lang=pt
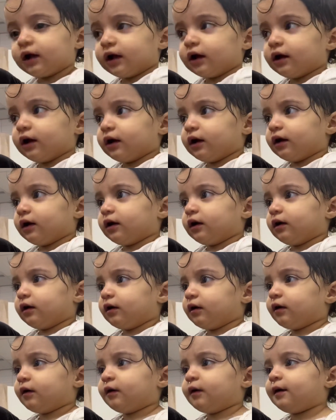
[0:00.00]

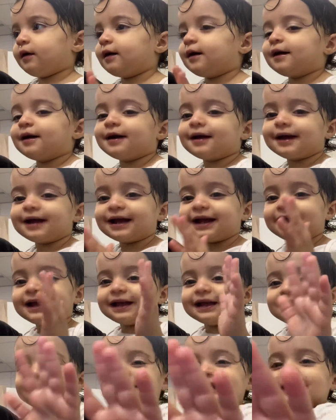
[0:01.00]
Tchau.
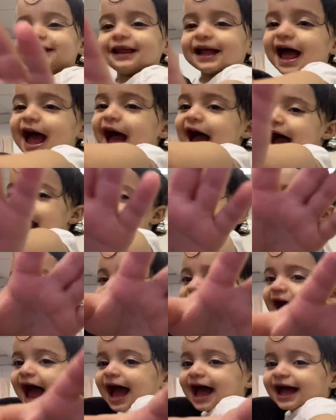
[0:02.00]

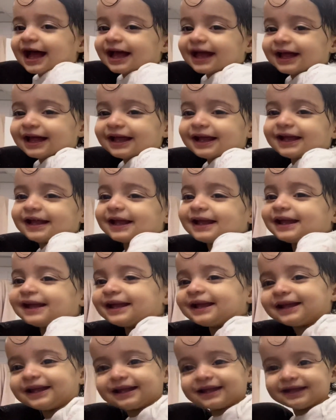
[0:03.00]
Beijo,
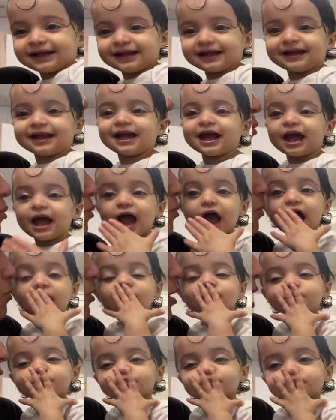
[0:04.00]
beijo.
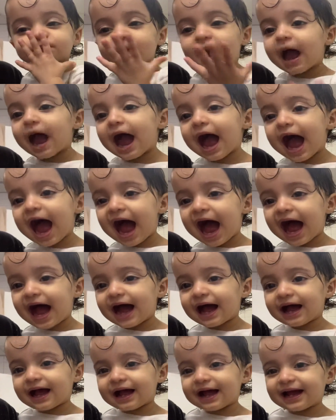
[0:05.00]
Ah, olha
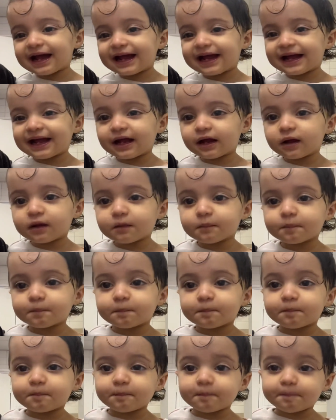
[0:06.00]
que linda,
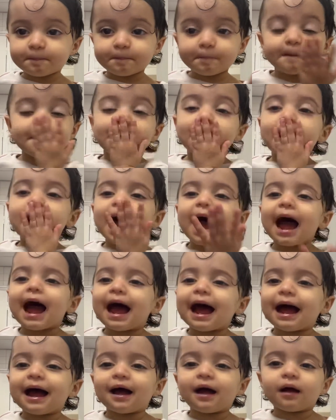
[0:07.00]
gente. Mandando um
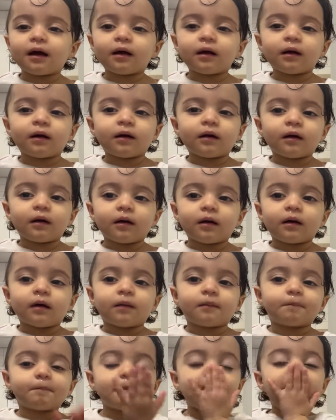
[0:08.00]
beijo pra vocês.
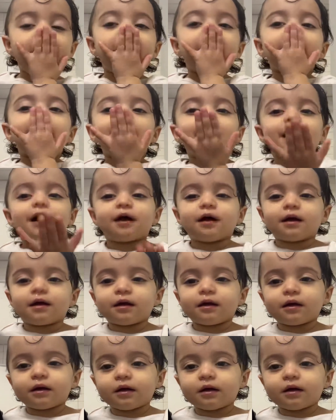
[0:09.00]
Beijo.